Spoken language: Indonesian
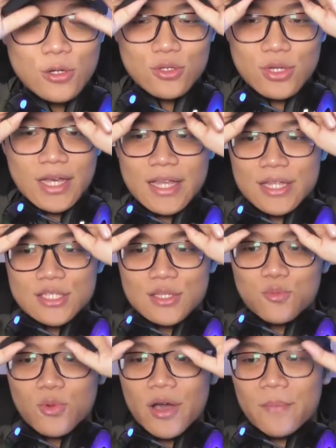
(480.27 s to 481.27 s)
untuk kalian
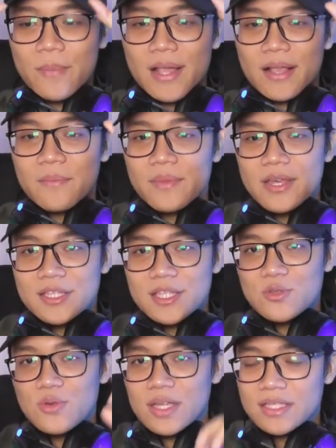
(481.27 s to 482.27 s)
semua para
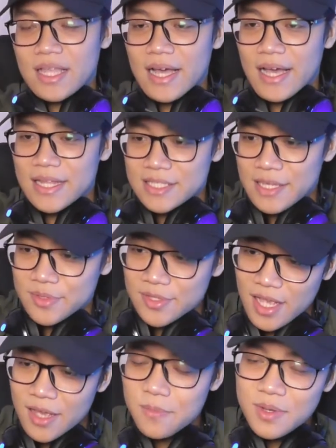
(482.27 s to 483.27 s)
mitsi juga silahkan
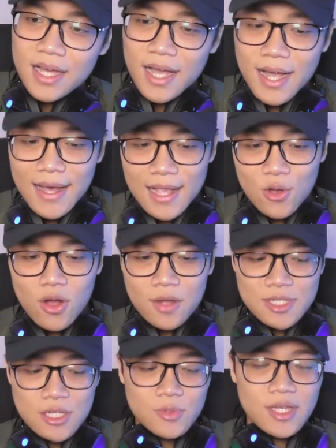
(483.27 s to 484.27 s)
subscribe karena gue
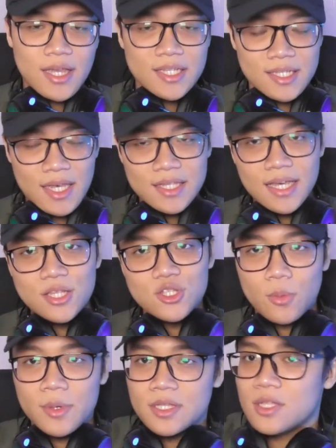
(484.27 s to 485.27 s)
akan bisa tentang isi lainnya
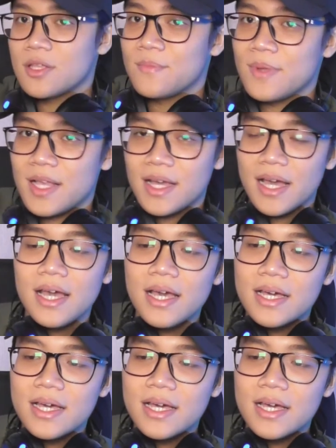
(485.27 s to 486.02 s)
juga banyak tentang mereka